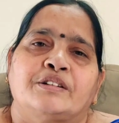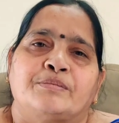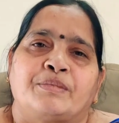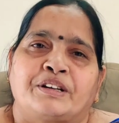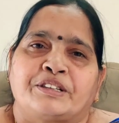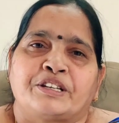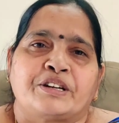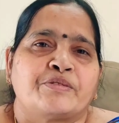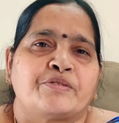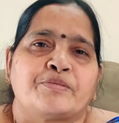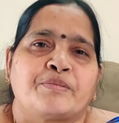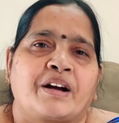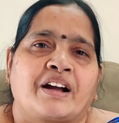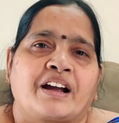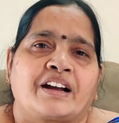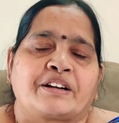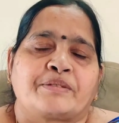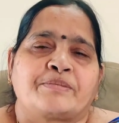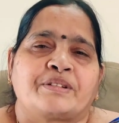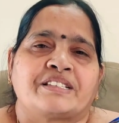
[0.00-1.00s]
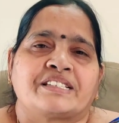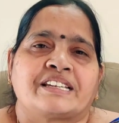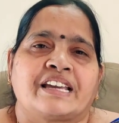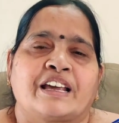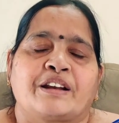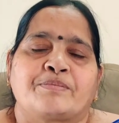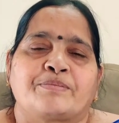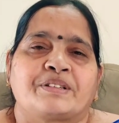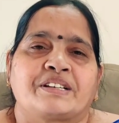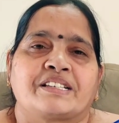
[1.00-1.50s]
మా దేవుడు మాకు అక్కడ మంచి
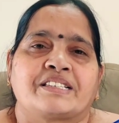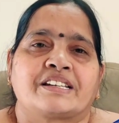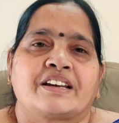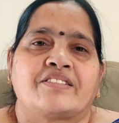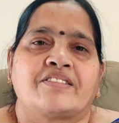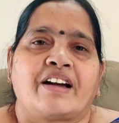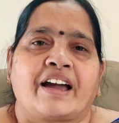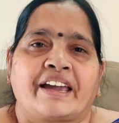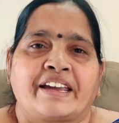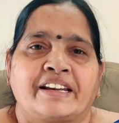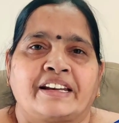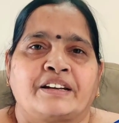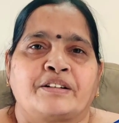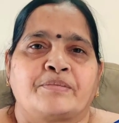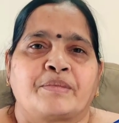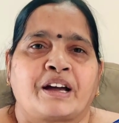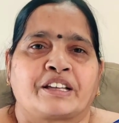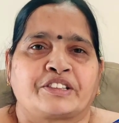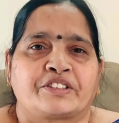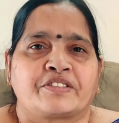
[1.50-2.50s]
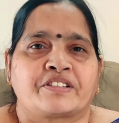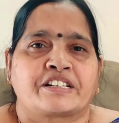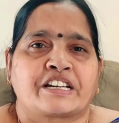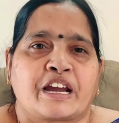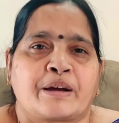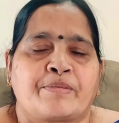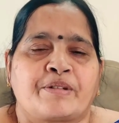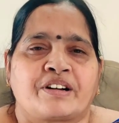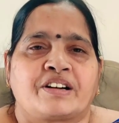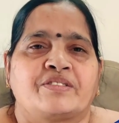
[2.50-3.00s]
హెల్ప్ చేశాడు ఆయన మాత్రం
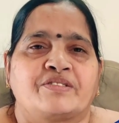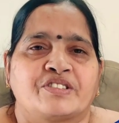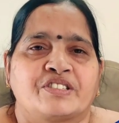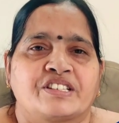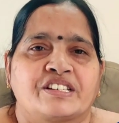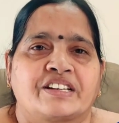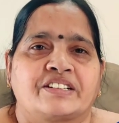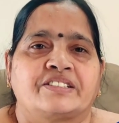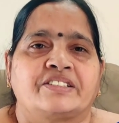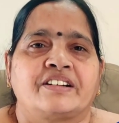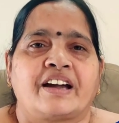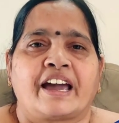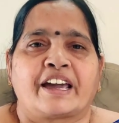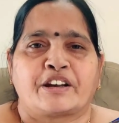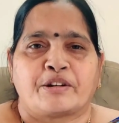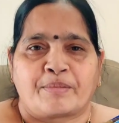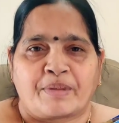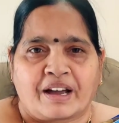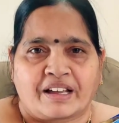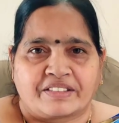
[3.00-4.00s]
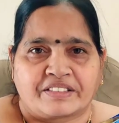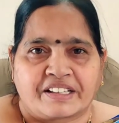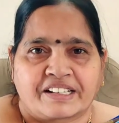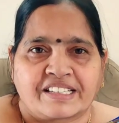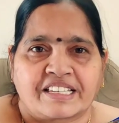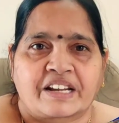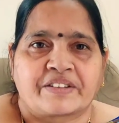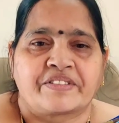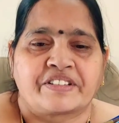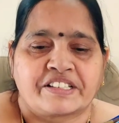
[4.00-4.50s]
క్షేమంగా ఉంచారు ఆయన మా అందరికి
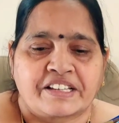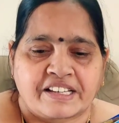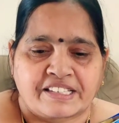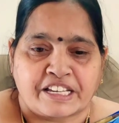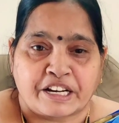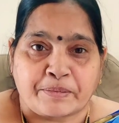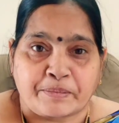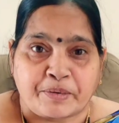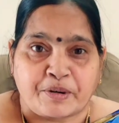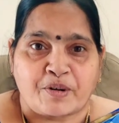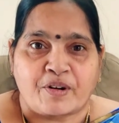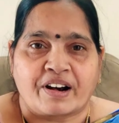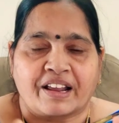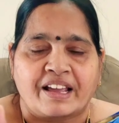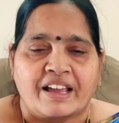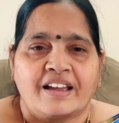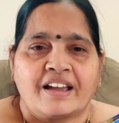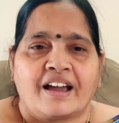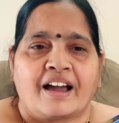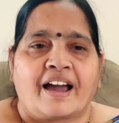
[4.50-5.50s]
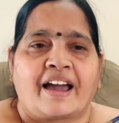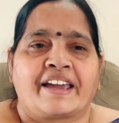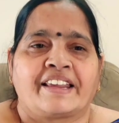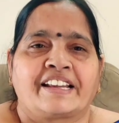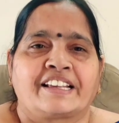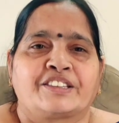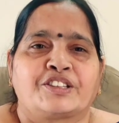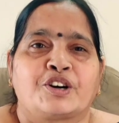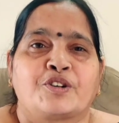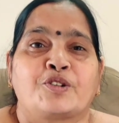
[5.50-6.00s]
సర్వీస్ చేశారు ఇప్పుడు కూడా
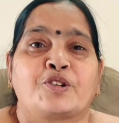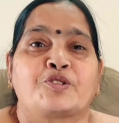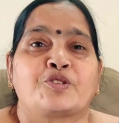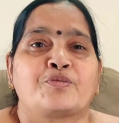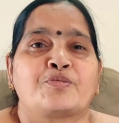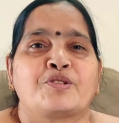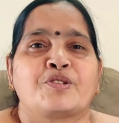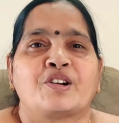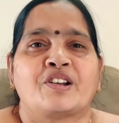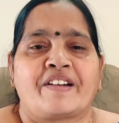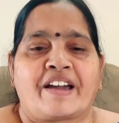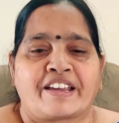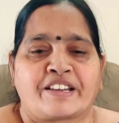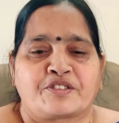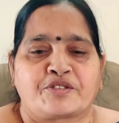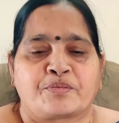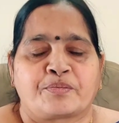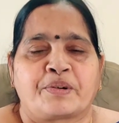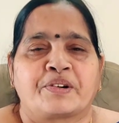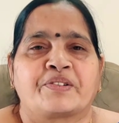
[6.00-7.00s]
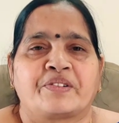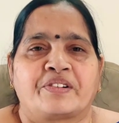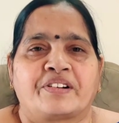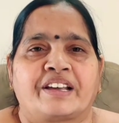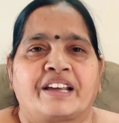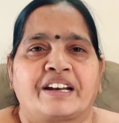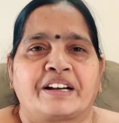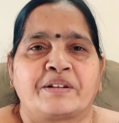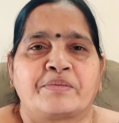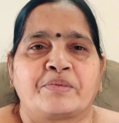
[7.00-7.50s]
ఆయనకి దబ్బులు తుబ్బులు కూడా ఆయన శుభ్రంగా
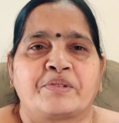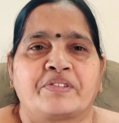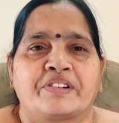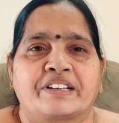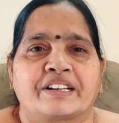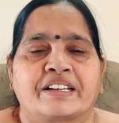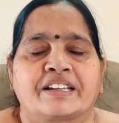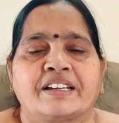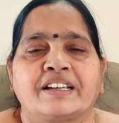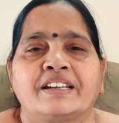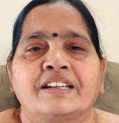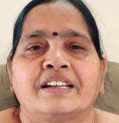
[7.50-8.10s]
ఉన్నారండి ఇప్పుడు వరకు